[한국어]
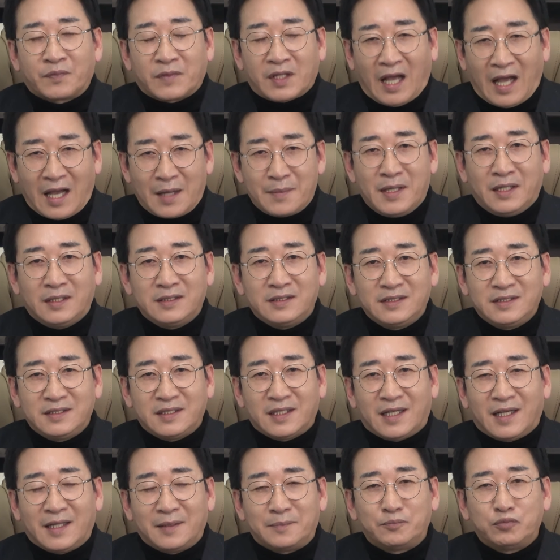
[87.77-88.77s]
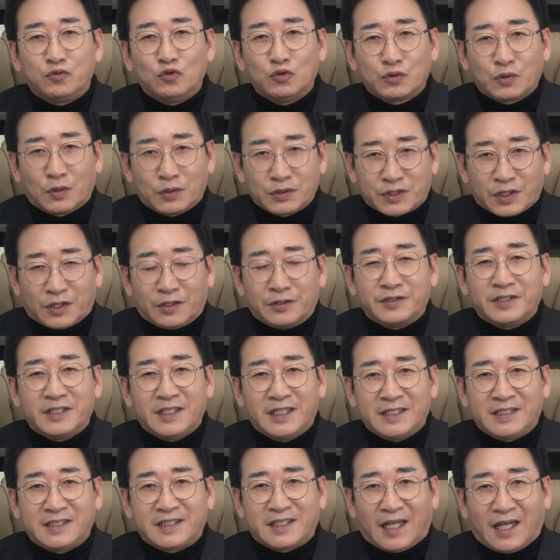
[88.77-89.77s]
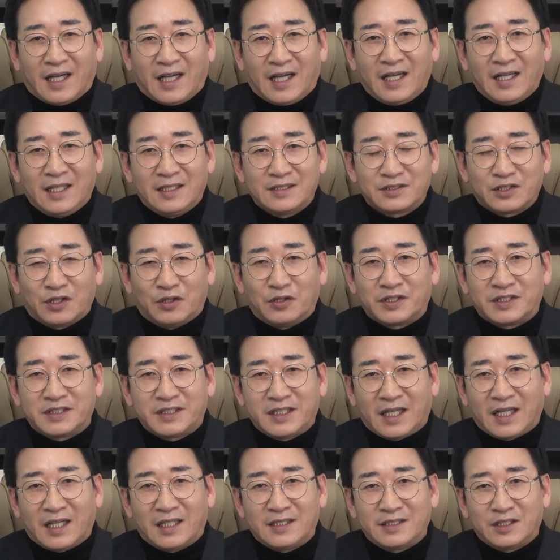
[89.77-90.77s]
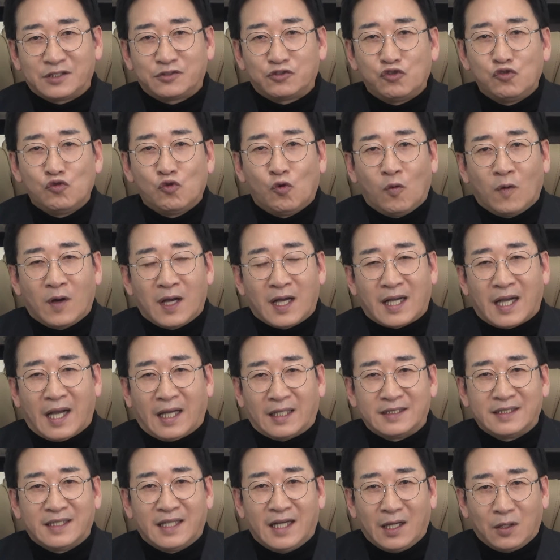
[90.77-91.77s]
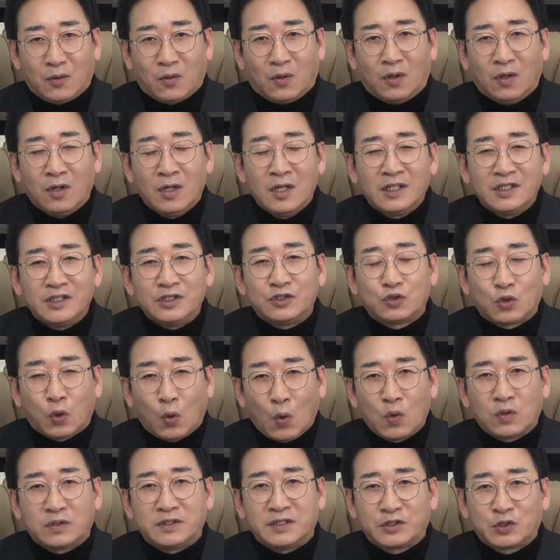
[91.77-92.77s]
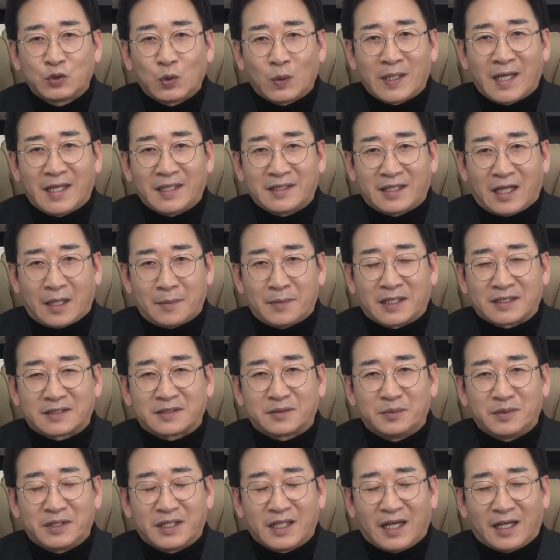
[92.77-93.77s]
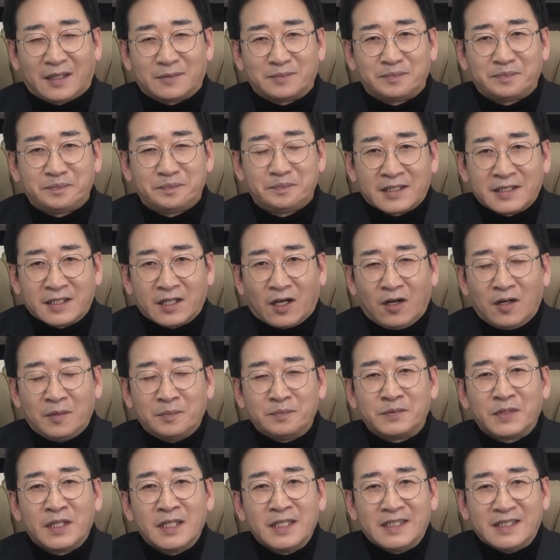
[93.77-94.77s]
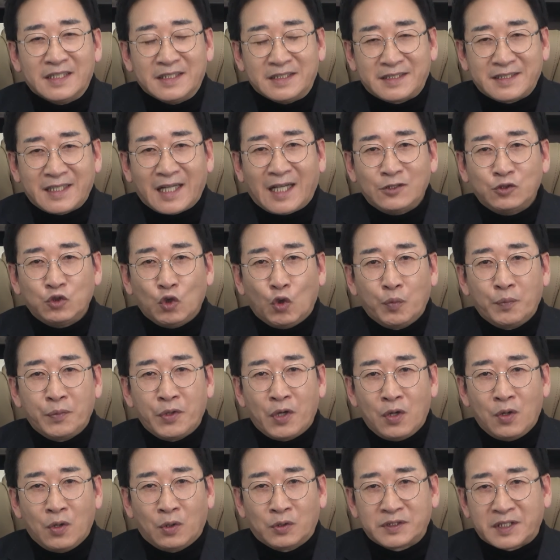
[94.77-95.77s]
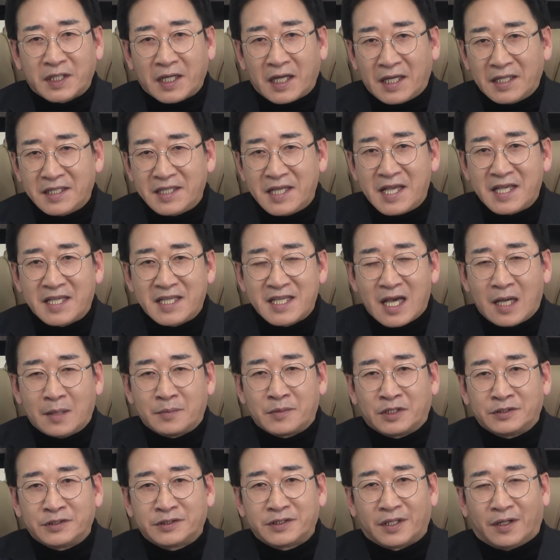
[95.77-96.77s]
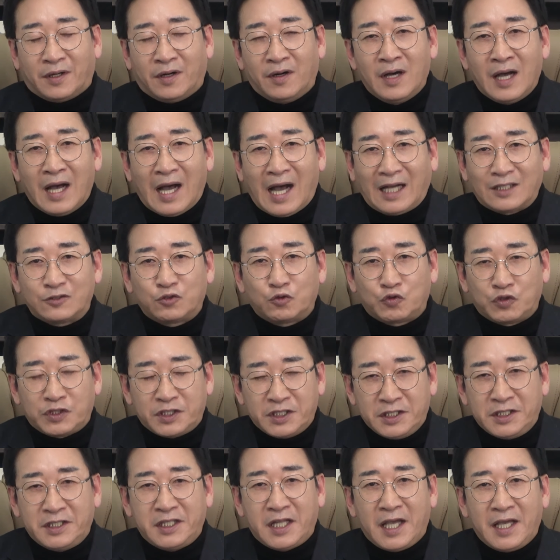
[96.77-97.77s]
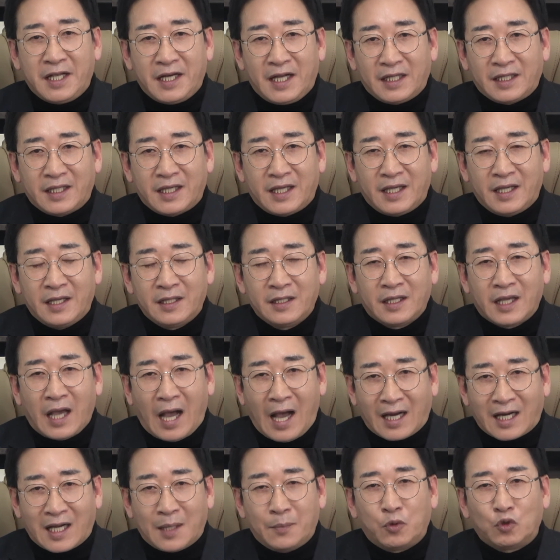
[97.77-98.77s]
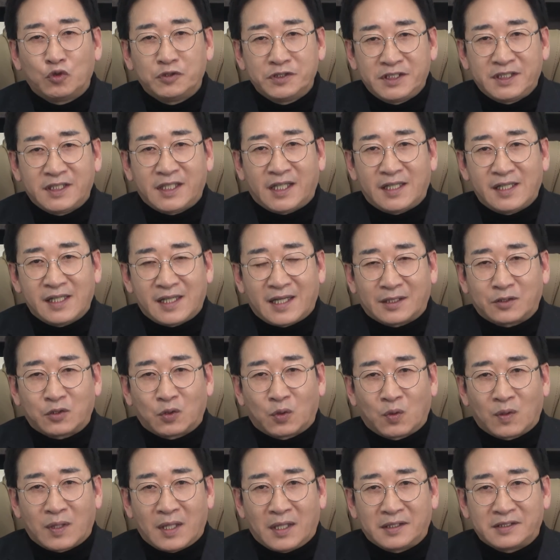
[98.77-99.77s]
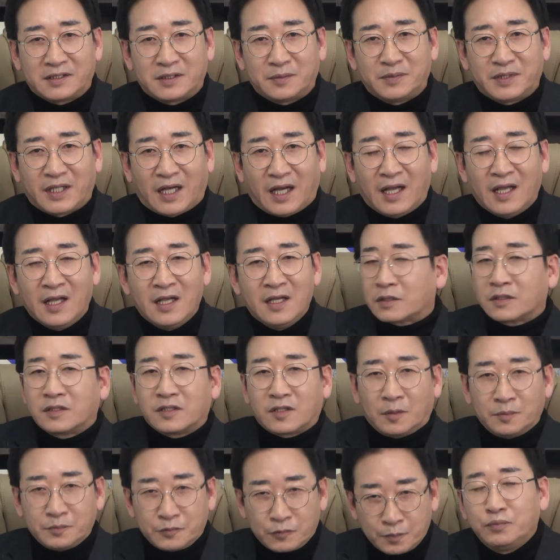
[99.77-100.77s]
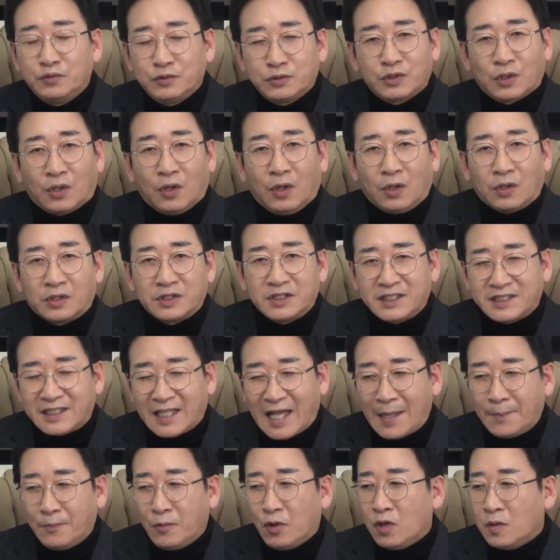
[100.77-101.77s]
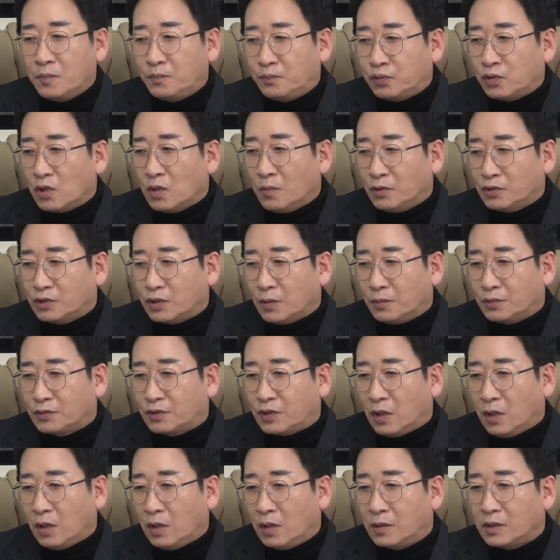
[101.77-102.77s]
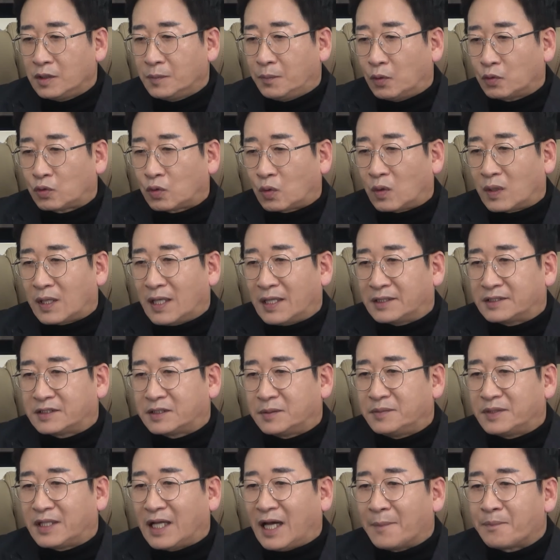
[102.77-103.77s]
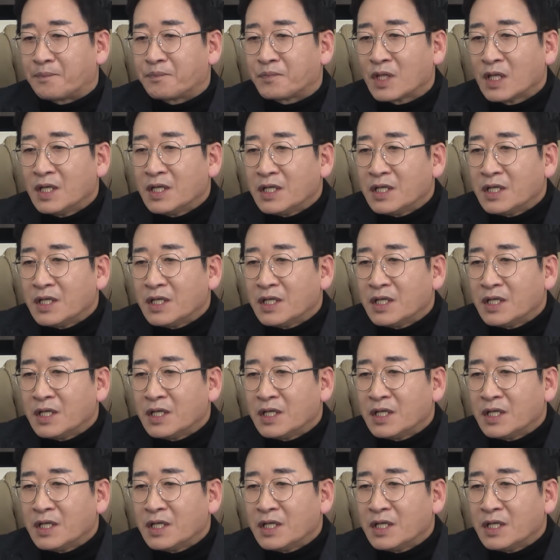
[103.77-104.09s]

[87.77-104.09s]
다만 이제 뿌조 전기차, 전기차가 이제 출고가 가능하고 이 초극소량 남았습니다. 그럼 이 차종별로 제가 얘기하면서 아주 디테일하게 알아보는 시간을 갖도록 하겠습니다. 그럼 뿌조 이 삼월 프로모션부터 이 보도록 하겠습니다.